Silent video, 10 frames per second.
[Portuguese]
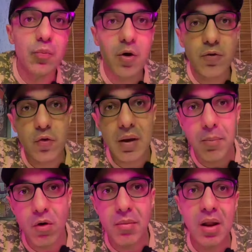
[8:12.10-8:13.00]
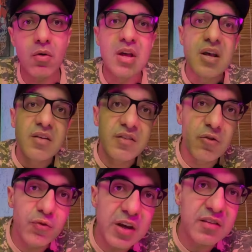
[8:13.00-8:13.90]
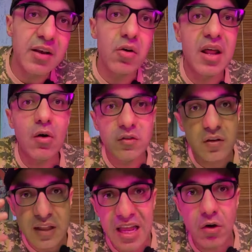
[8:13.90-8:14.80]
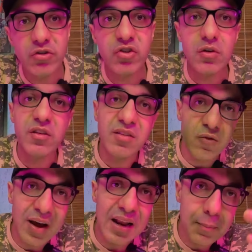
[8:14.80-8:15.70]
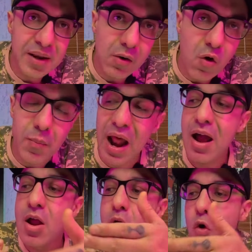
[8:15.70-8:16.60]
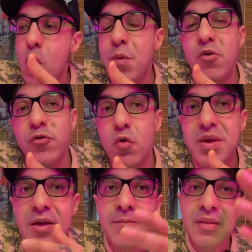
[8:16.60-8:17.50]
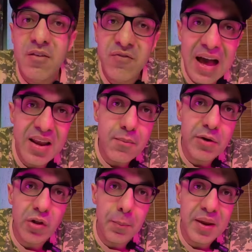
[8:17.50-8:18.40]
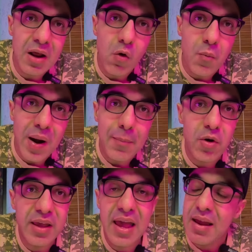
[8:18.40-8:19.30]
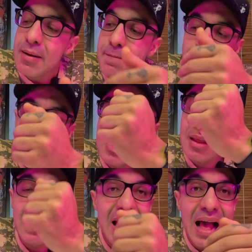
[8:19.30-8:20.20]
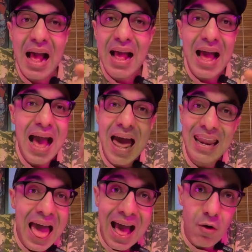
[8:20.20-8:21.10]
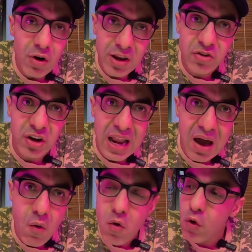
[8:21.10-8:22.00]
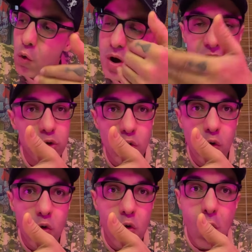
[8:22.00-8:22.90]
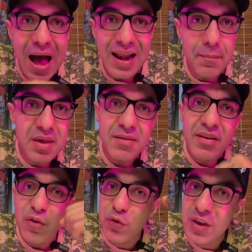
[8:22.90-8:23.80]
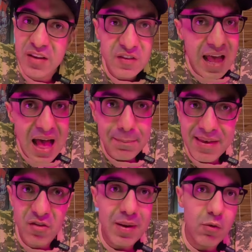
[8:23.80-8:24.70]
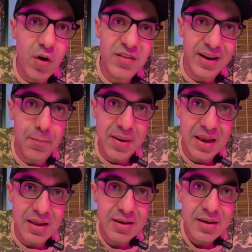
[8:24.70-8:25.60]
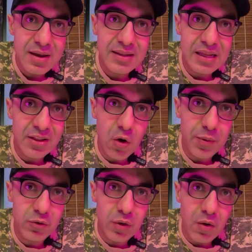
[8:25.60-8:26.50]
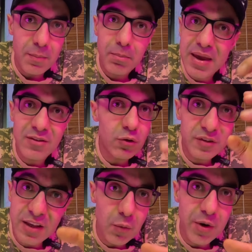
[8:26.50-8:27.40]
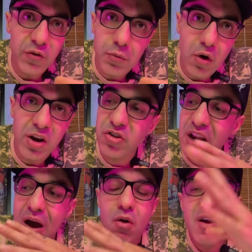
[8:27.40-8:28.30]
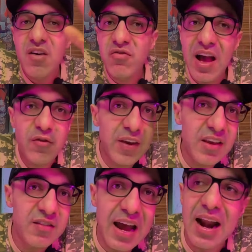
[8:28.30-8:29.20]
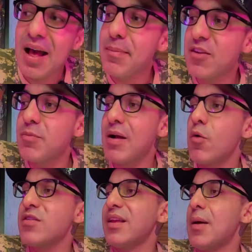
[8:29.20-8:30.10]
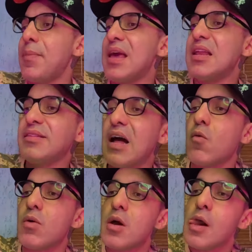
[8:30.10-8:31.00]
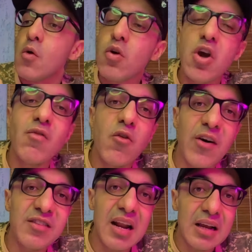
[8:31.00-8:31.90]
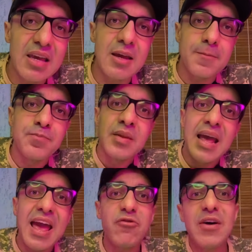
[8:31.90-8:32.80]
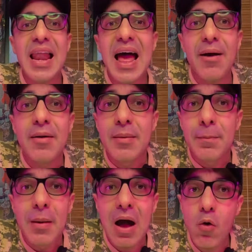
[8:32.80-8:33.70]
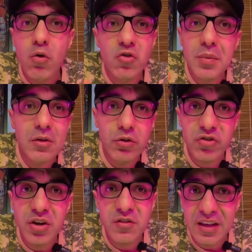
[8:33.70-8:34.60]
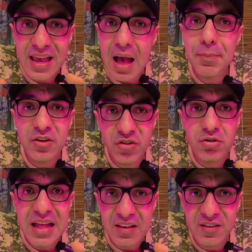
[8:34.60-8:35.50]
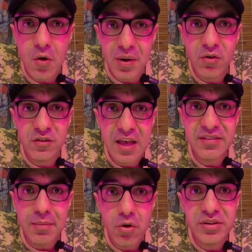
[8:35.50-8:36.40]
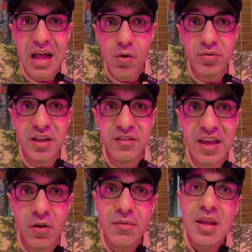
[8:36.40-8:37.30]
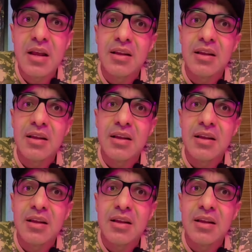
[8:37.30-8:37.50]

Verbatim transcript: se o perfume é bom ou não, se fixa ou não, se tem elogios e se vale a pena comprar. O perfume vale muito a pena comprar, porque a lá original quanto o árabe fixa a mesma coisa na pele. Entendeu, pessoal? Mesmo sendo perfume original, vai fixar a mesma coisa na pele. Então, o que eu vou fazer aqui é falar alguns minutinhos aqui rapidinho da ação para vocês, tá bom? Que tá acontecendo.